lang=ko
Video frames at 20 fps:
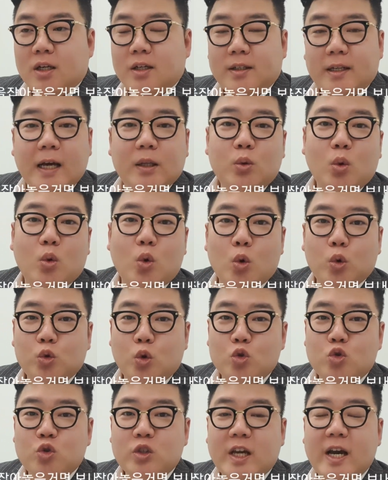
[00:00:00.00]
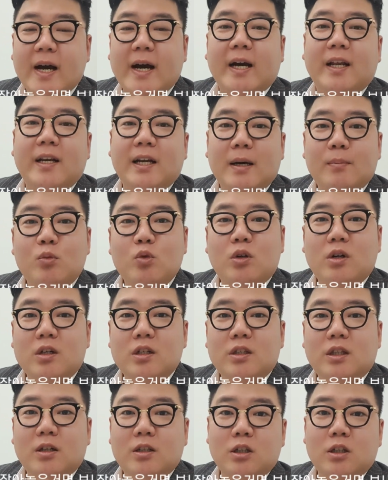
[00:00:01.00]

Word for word: 나도 공동중개가 가능한 물건이다.